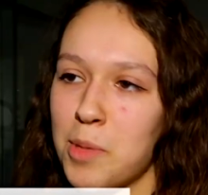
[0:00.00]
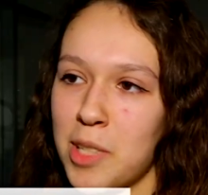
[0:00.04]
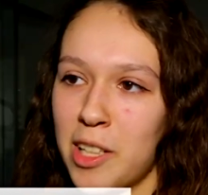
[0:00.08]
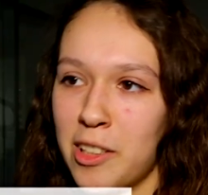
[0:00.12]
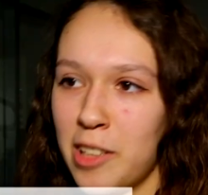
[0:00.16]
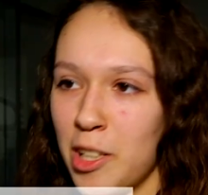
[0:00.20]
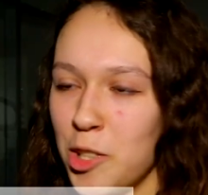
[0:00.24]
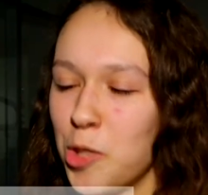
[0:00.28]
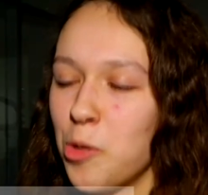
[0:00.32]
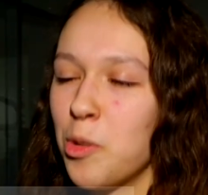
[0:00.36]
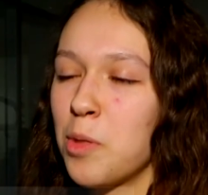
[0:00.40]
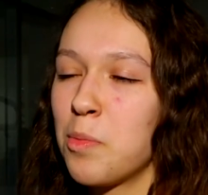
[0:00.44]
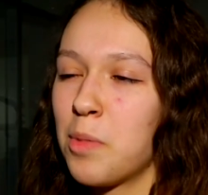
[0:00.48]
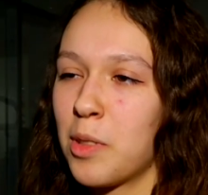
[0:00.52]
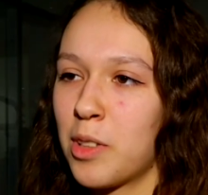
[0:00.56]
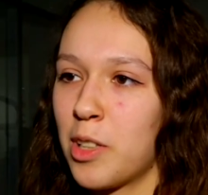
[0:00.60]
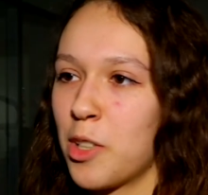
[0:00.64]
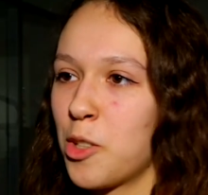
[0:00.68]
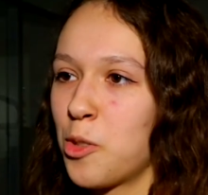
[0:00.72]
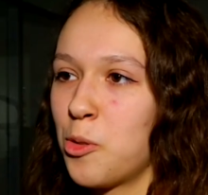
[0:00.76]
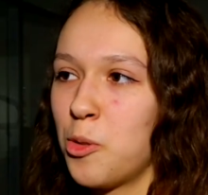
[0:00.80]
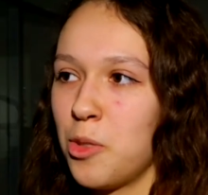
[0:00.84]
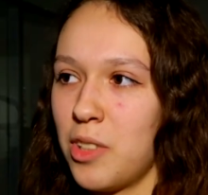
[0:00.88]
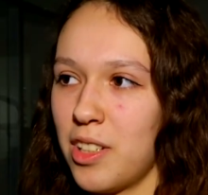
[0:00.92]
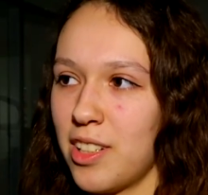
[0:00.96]
бы заканчивать
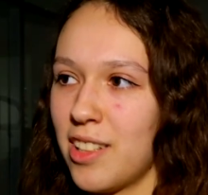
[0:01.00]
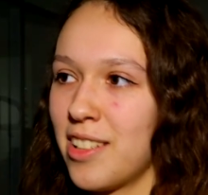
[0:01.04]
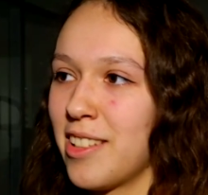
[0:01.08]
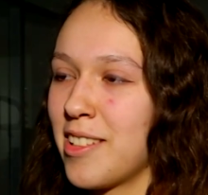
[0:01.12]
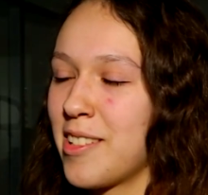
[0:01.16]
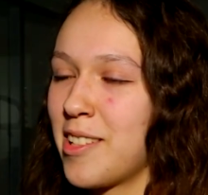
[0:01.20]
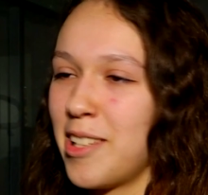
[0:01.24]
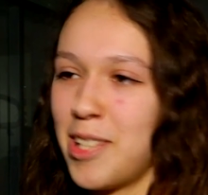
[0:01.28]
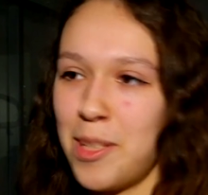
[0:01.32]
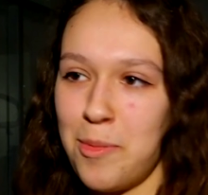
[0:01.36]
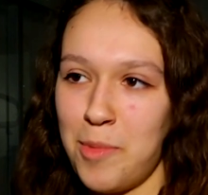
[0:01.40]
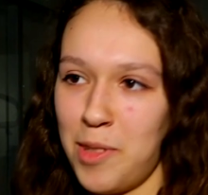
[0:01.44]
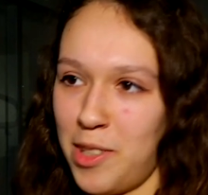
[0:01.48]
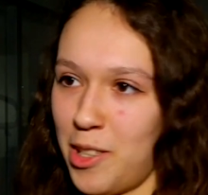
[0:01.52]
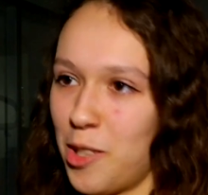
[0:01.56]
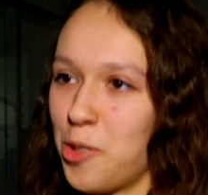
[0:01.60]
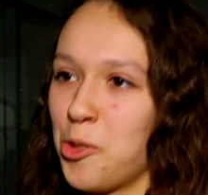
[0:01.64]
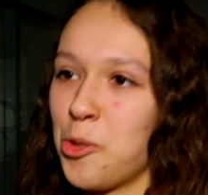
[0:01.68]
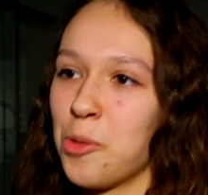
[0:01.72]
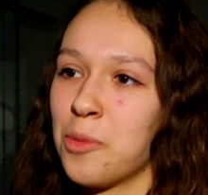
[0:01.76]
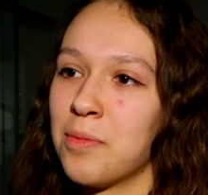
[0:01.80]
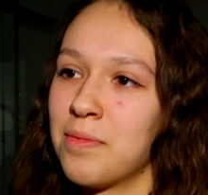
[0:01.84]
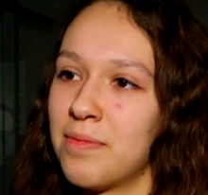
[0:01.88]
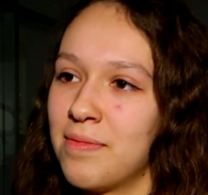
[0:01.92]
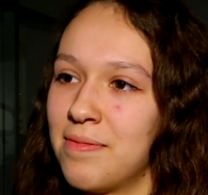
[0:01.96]
пока что я с этим не
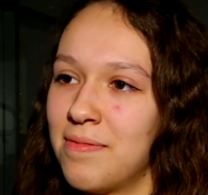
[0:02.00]
хочу.